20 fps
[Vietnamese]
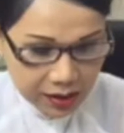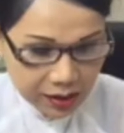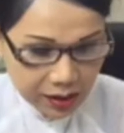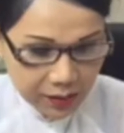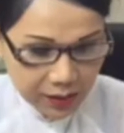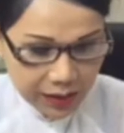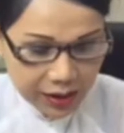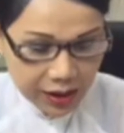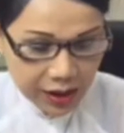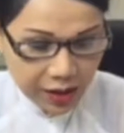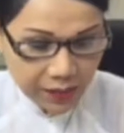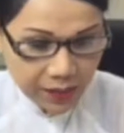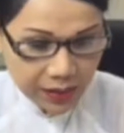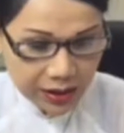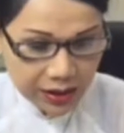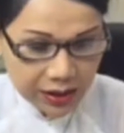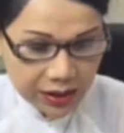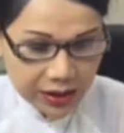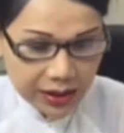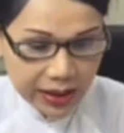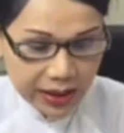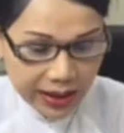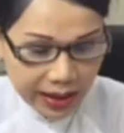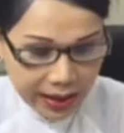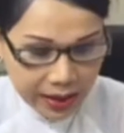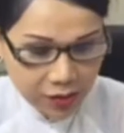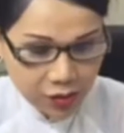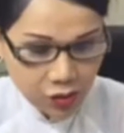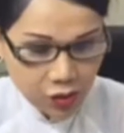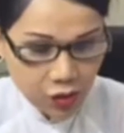Thì bây giờ mình như thế
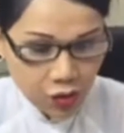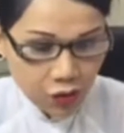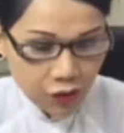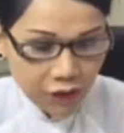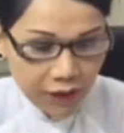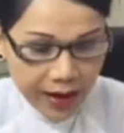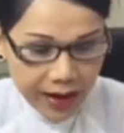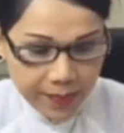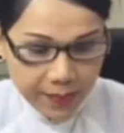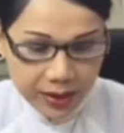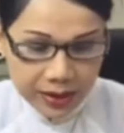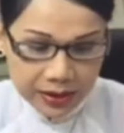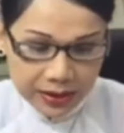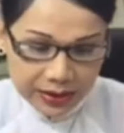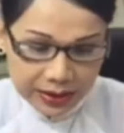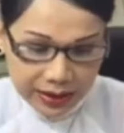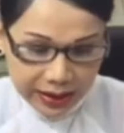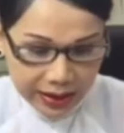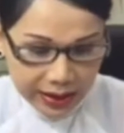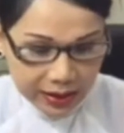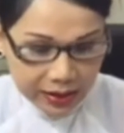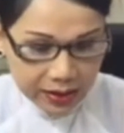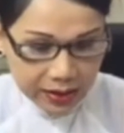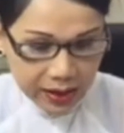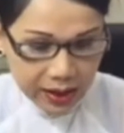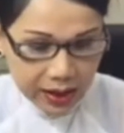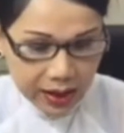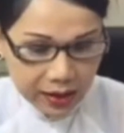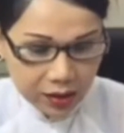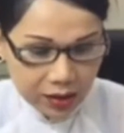nào? Và mình sẽ
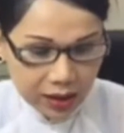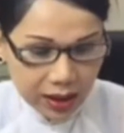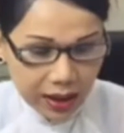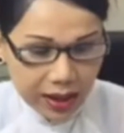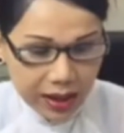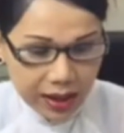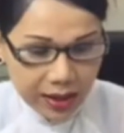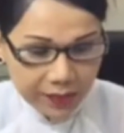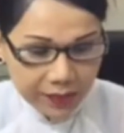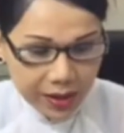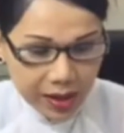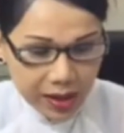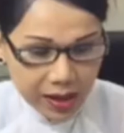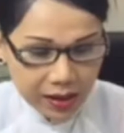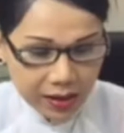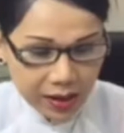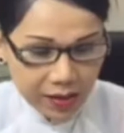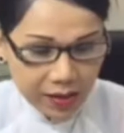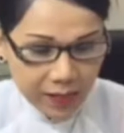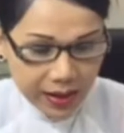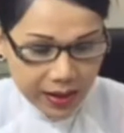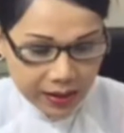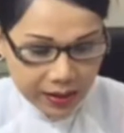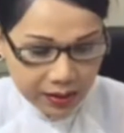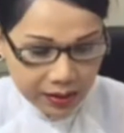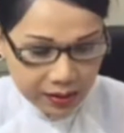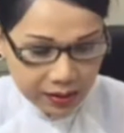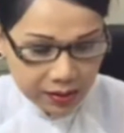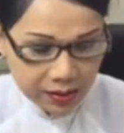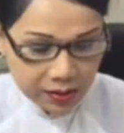vấn đề là có thể làm đơn để mà
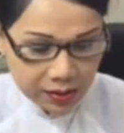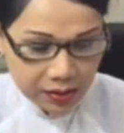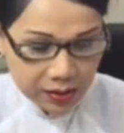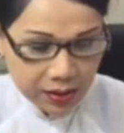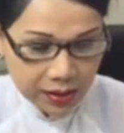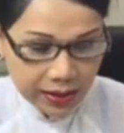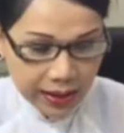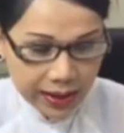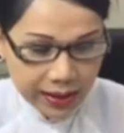kiện được